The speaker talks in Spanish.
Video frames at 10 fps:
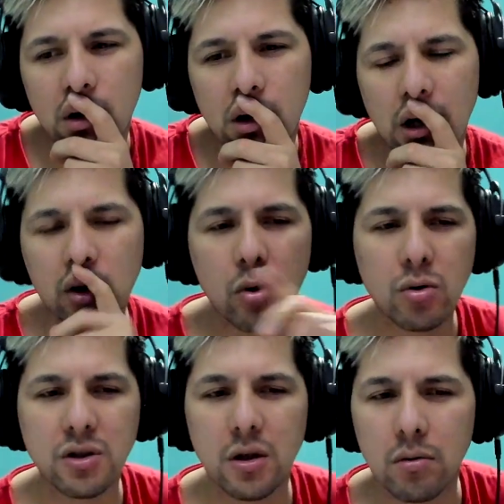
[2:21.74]
Esto lo
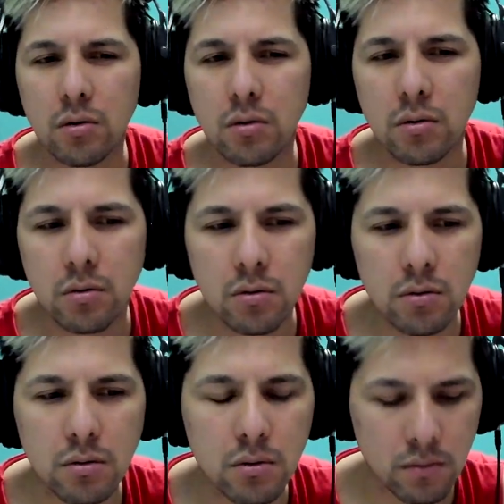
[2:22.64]
escuché en
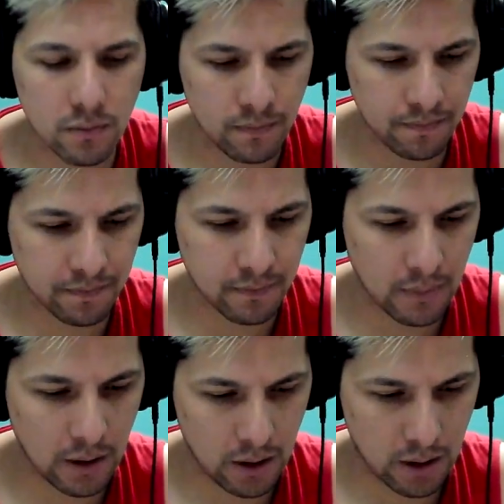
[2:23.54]
un.
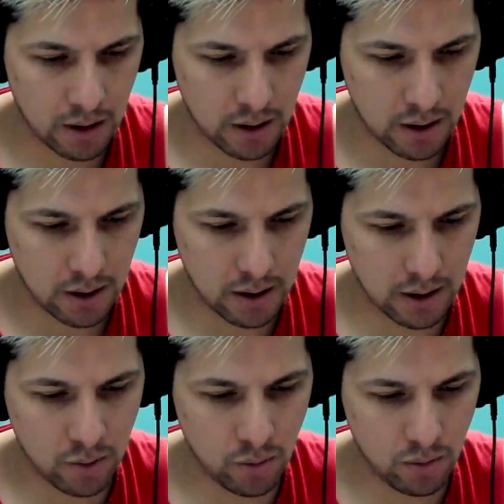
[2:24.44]

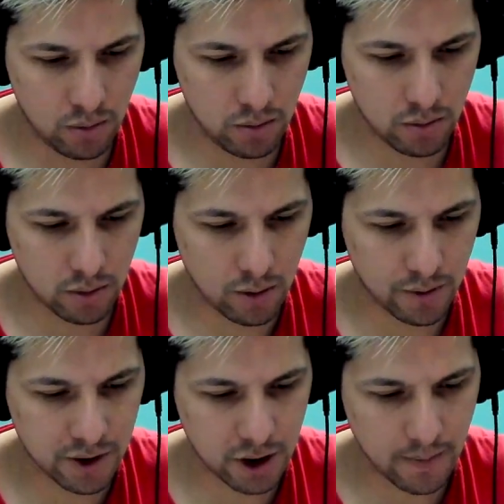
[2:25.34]
En un. ¿Cómo
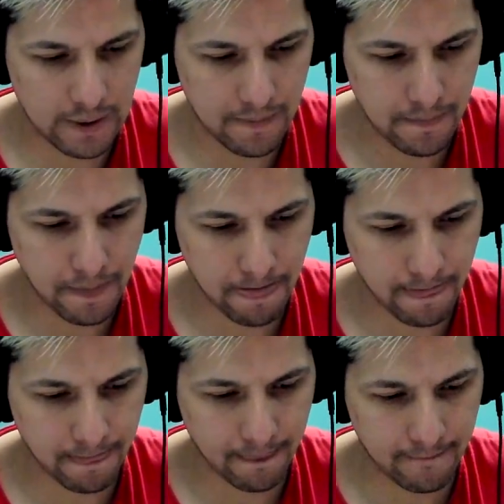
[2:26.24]
se llama?
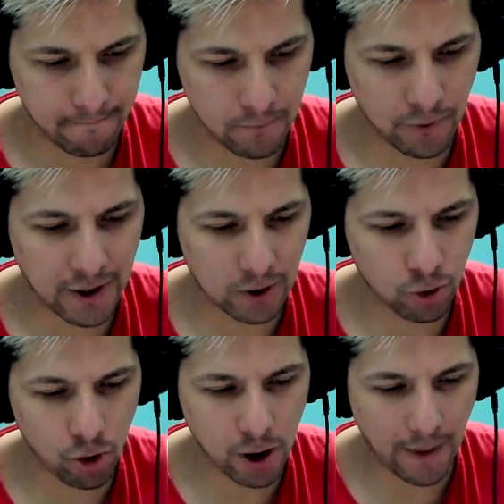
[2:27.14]
Donde cantó
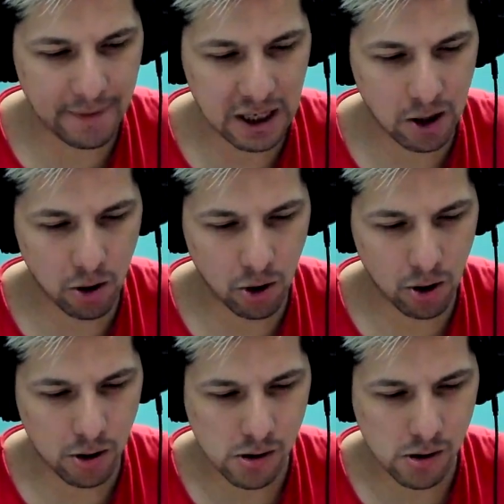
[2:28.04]
con Camilo.